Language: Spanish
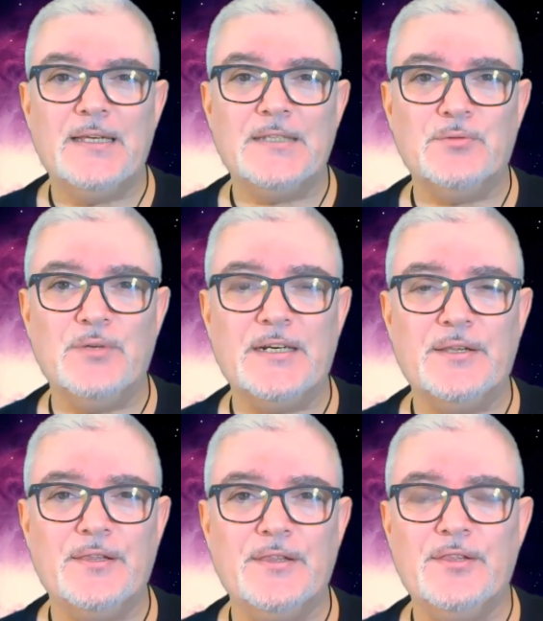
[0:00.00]
Es un
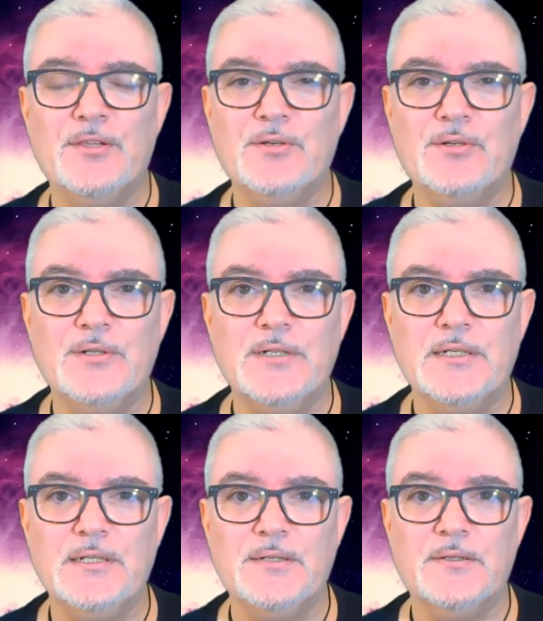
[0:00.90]
ejercicio
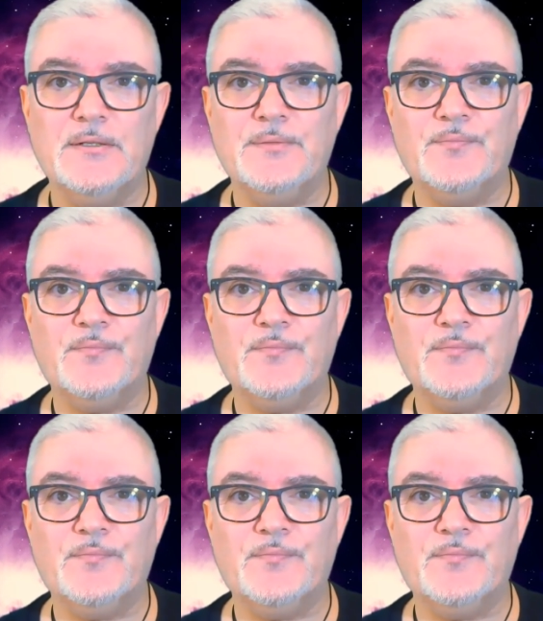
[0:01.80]
ah,